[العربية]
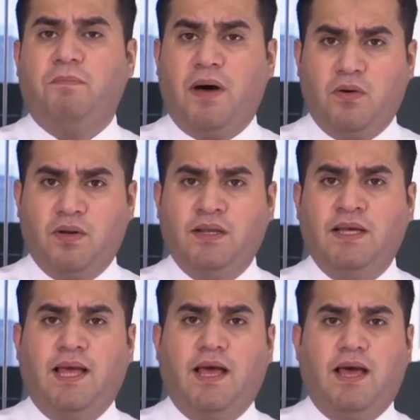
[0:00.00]
باول
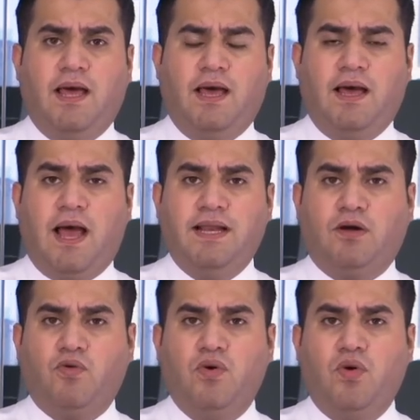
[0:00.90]
آه، آه، أن
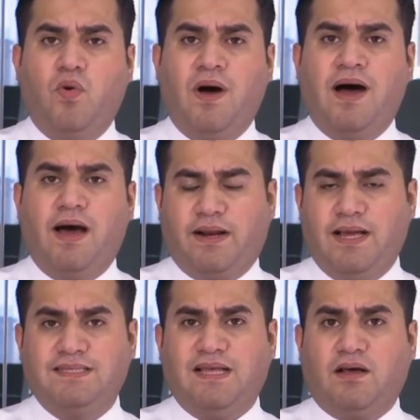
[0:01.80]
يكون هو
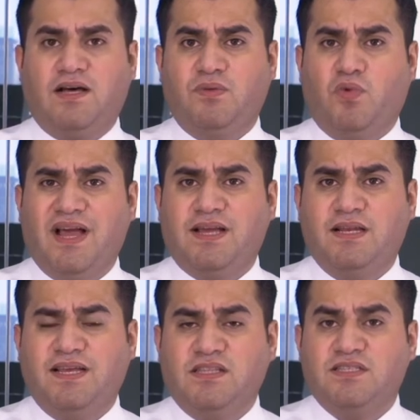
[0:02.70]
الرئيس القادم
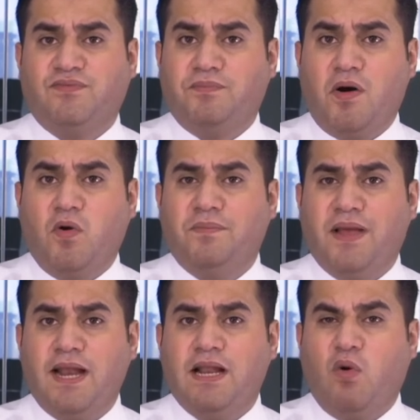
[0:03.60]
ولكن يتصف باول
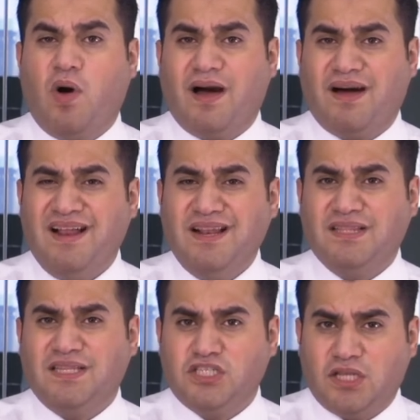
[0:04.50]
بأنه أقل
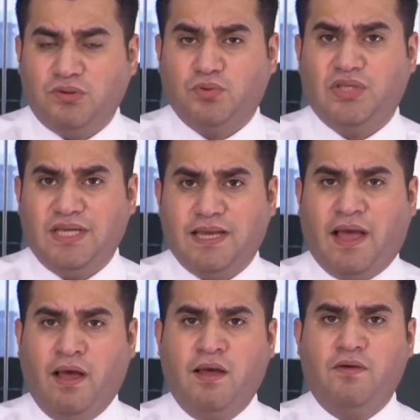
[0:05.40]

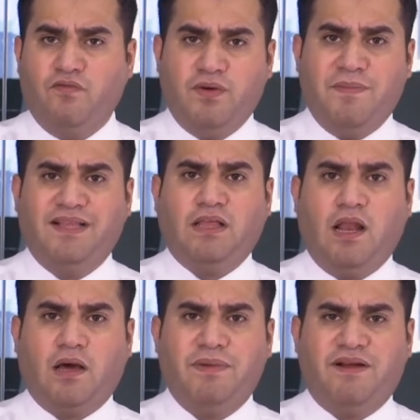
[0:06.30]
تشددية فيما
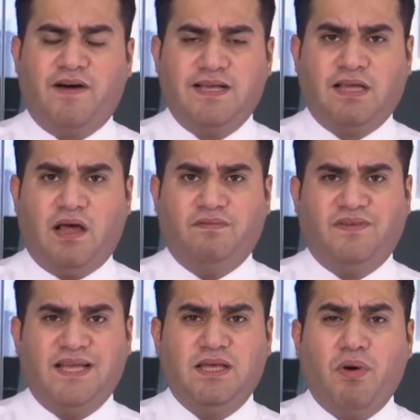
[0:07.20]
يتعلق برفع أسعار
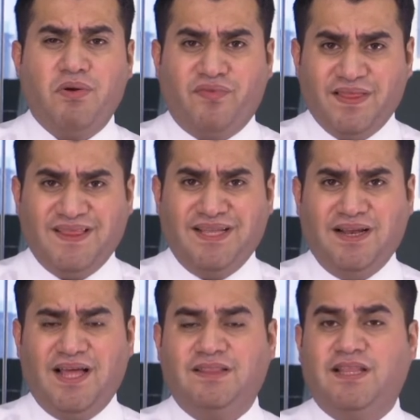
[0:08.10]
الفائدة ويفضل
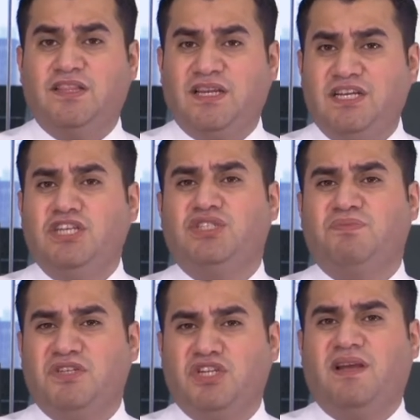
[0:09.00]
التدريج
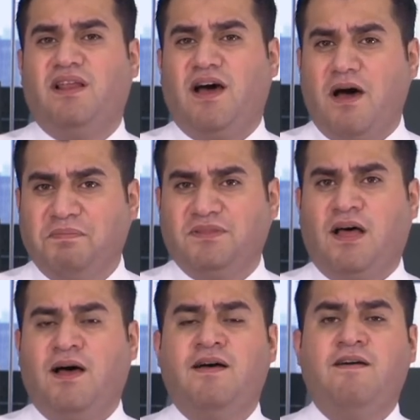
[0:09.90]
بشكل
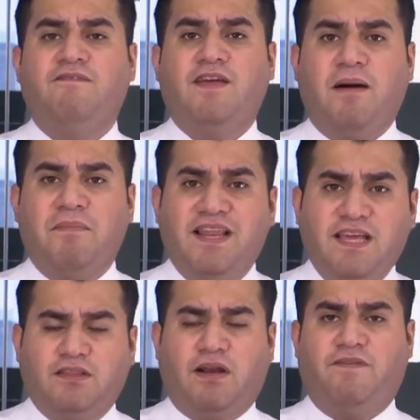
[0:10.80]
أبطأ في
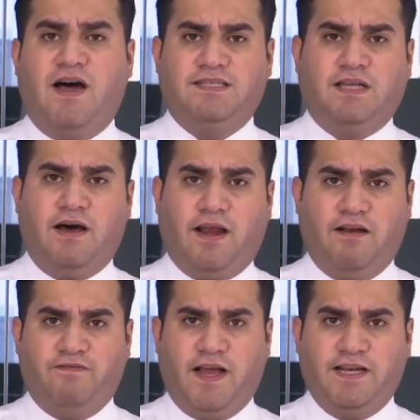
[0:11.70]
عملية رفع أسعار
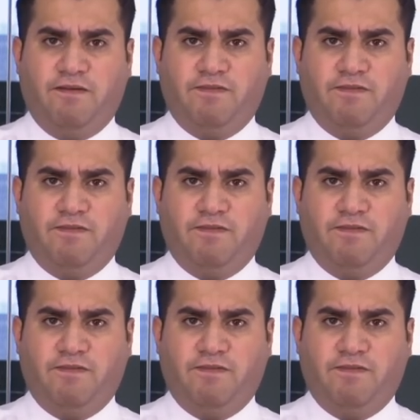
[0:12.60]
الفائدة